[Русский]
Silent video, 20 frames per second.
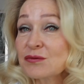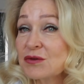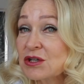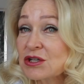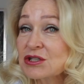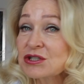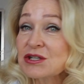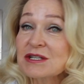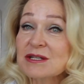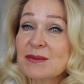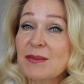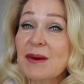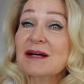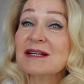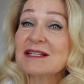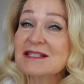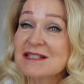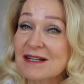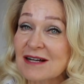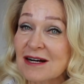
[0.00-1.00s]
вы должны себя
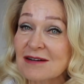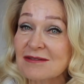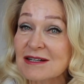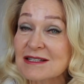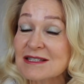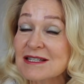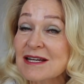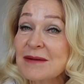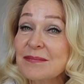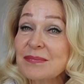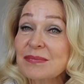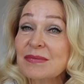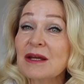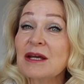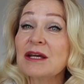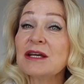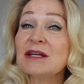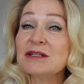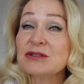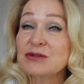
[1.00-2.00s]
критиковать
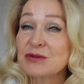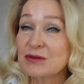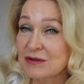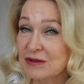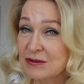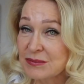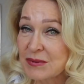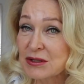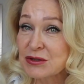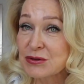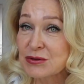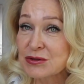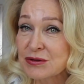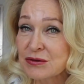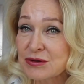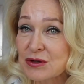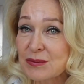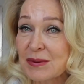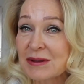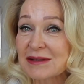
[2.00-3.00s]
и иметь чувство
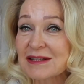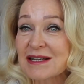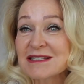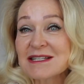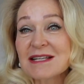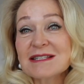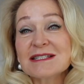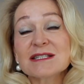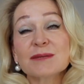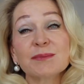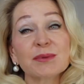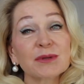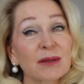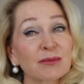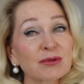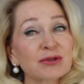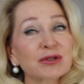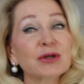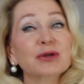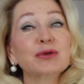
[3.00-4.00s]
неполноценности,
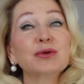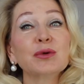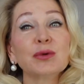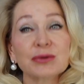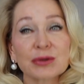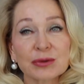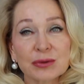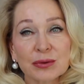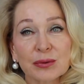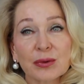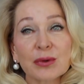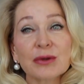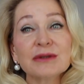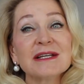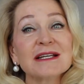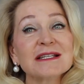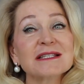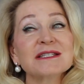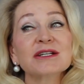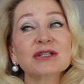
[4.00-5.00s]
потому что кто-то другой
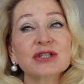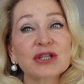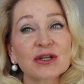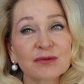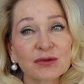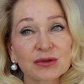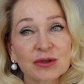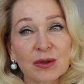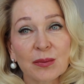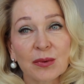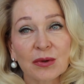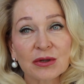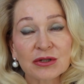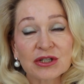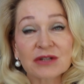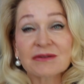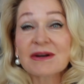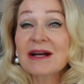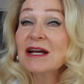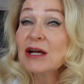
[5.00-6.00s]
достиг чего-то
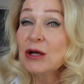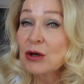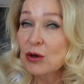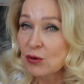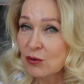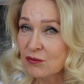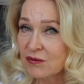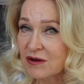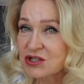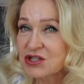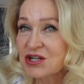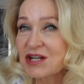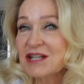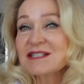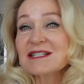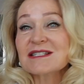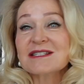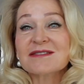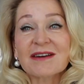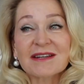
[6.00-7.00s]
большего.
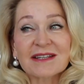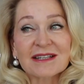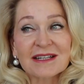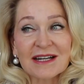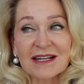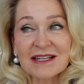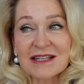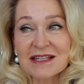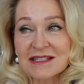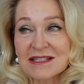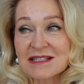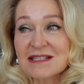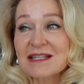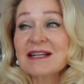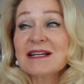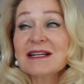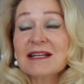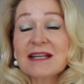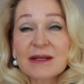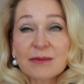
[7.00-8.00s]
Уважайте свои границы
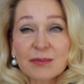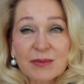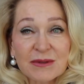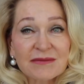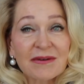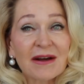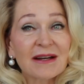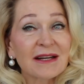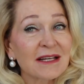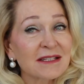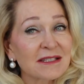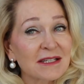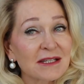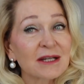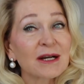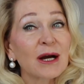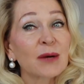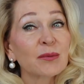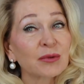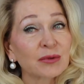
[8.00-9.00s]
и позволяйте
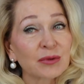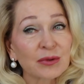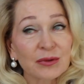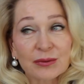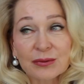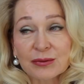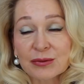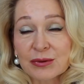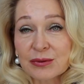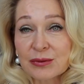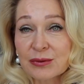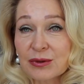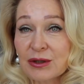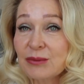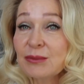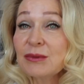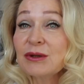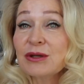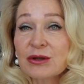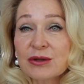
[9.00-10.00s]
никому
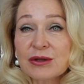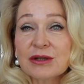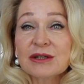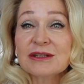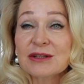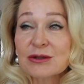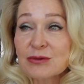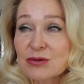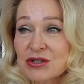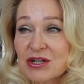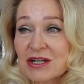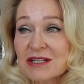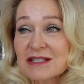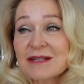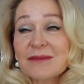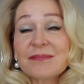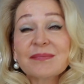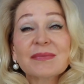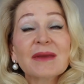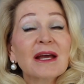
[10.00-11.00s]
другим их нарушать.
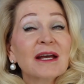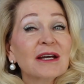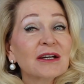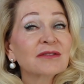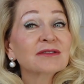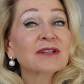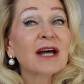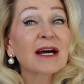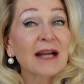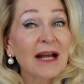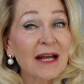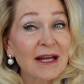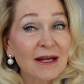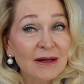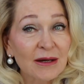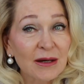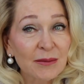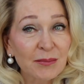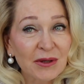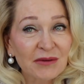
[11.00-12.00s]

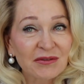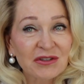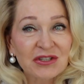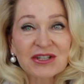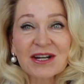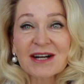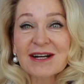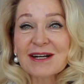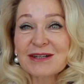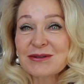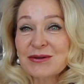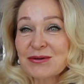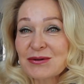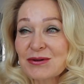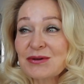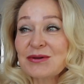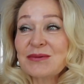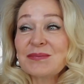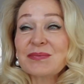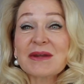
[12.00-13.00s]
Вторая э, привычка,
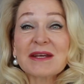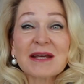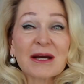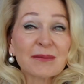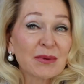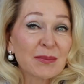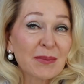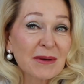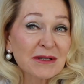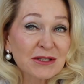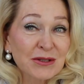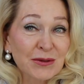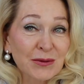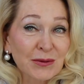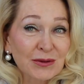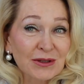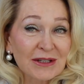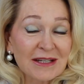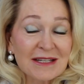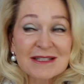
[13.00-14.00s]
которую я бы
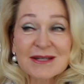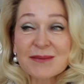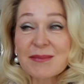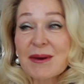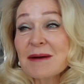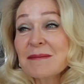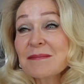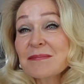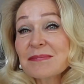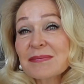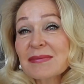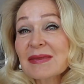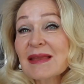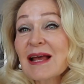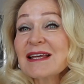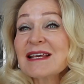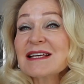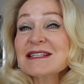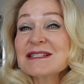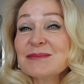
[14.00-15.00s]
построила для себя,
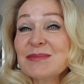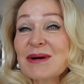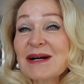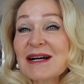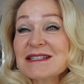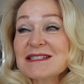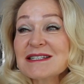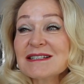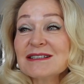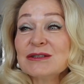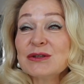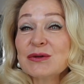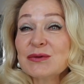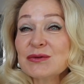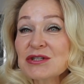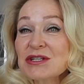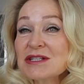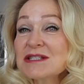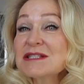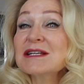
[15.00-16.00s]
если бы хотела
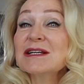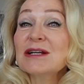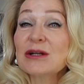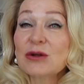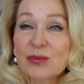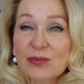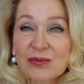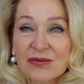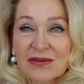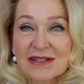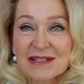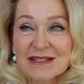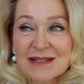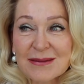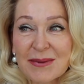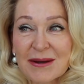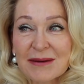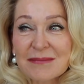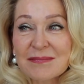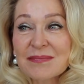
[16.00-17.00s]
научиться любви к
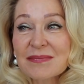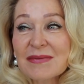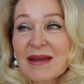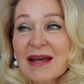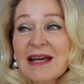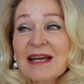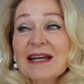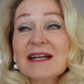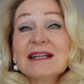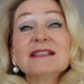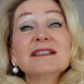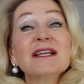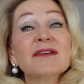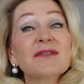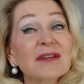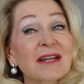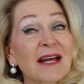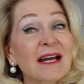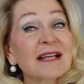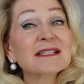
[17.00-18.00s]
себе.
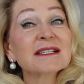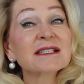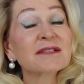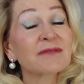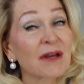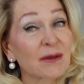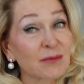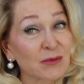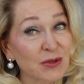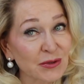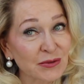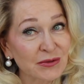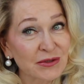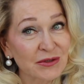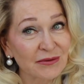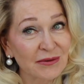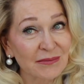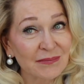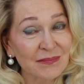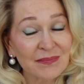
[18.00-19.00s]
Доверяйте своим
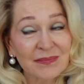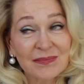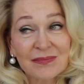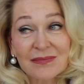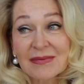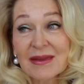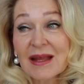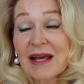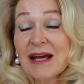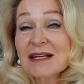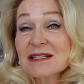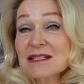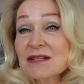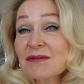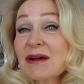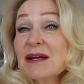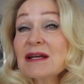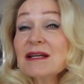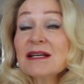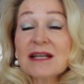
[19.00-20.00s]
чувствам
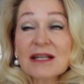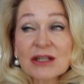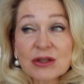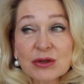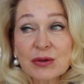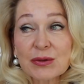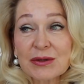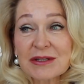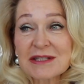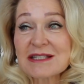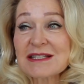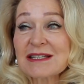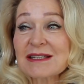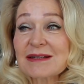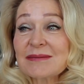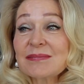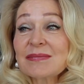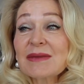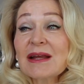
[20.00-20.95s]
своей интуиции.